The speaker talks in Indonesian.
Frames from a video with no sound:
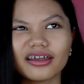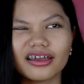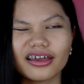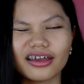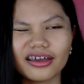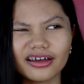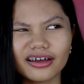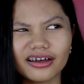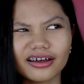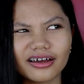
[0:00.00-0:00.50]

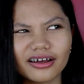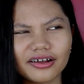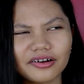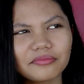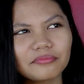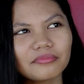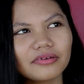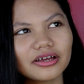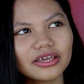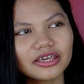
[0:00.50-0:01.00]
kayak
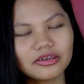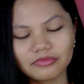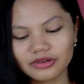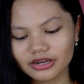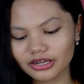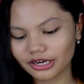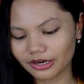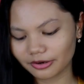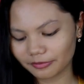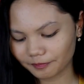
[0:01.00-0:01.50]
aroma
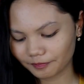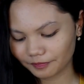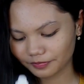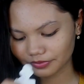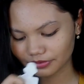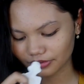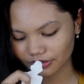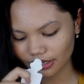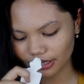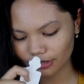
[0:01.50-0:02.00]
gimana ya
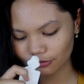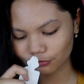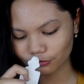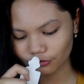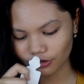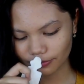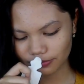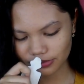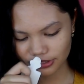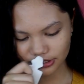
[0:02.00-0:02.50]

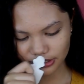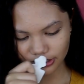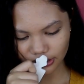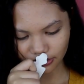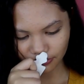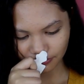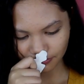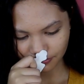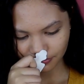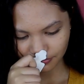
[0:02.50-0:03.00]
aduh apa sih
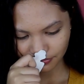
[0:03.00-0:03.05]
ini